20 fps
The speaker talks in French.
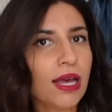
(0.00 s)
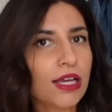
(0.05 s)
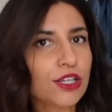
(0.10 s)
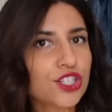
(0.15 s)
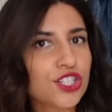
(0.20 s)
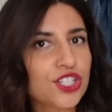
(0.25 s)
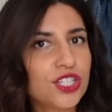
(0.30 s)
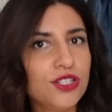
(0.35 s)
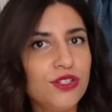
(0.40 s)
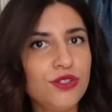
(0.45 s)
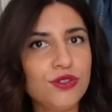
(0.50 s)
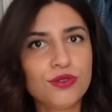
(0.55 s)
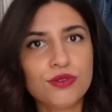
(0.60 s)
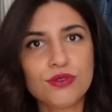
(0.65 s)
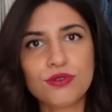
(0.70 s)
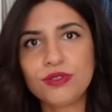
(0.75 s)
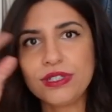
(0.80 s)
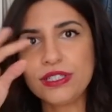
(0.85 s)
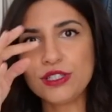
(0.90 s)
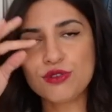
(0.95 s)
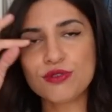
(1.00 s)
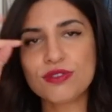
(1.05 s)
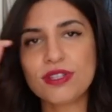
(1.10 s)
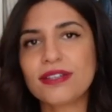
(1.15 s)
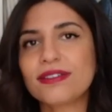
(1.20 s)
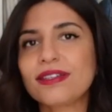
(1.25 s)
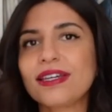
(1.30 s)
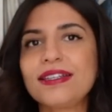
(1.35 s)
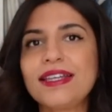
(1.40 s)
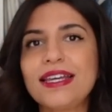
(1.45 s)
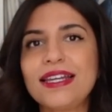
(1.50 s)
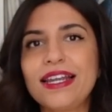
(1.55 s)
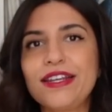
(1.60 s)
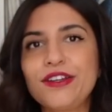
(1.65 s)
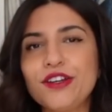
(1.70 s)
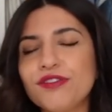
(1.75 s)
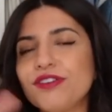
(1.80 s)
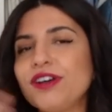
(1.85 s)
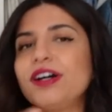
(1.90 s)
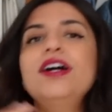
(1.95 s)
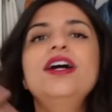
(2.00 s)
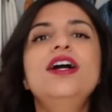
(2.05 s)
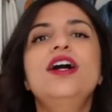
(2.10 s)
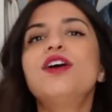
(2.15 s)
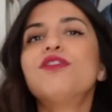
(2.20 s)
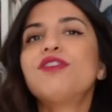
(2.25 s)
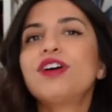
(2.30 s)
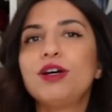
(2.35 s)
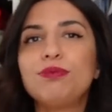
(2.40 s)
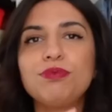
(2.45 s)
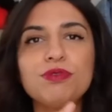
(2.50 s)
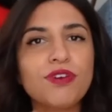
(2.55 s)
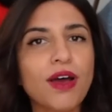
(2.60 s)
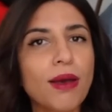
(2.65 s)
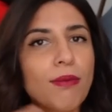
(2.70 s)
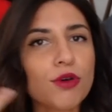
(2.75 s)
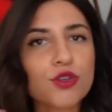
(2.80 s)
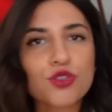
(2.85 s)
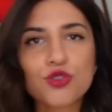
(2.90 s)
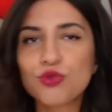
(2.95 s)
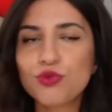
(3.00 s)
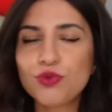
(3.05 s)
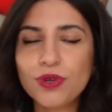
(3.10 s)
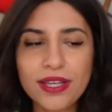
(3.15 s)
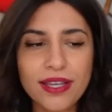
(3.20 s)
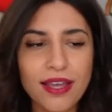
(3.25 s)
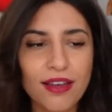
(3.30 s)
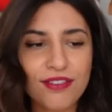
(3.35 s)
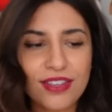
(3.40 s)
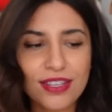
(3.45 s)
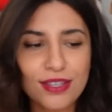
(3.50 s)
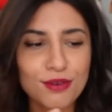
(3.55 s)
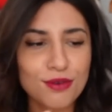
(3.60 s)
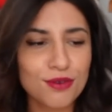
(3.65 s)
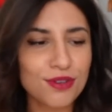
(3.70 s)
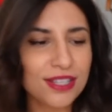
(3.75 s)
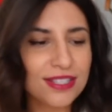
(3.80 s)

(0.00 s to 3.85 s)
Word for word: un chignon et juste un trait d'eyeliner enfin voilà on peut vraiment jouer avec euh,